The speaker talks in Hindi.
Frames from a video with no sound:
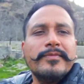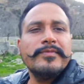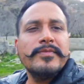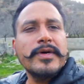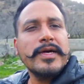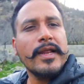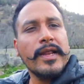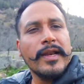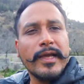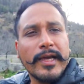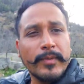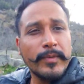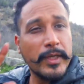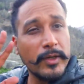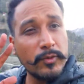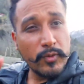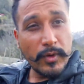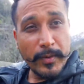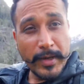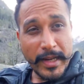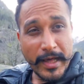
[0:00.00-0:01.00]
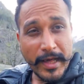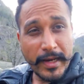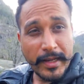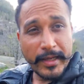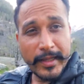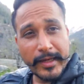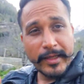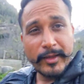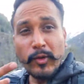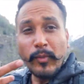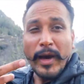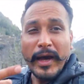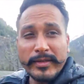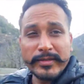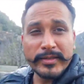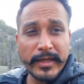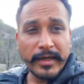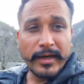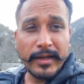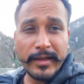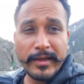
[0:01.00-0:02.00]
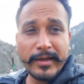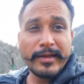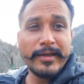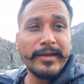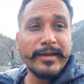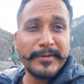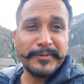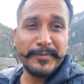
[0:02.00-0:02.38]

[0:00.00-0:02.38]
बनाने का मन हुआ बना लेंगे नहीं तो बाहर से खा लेंगे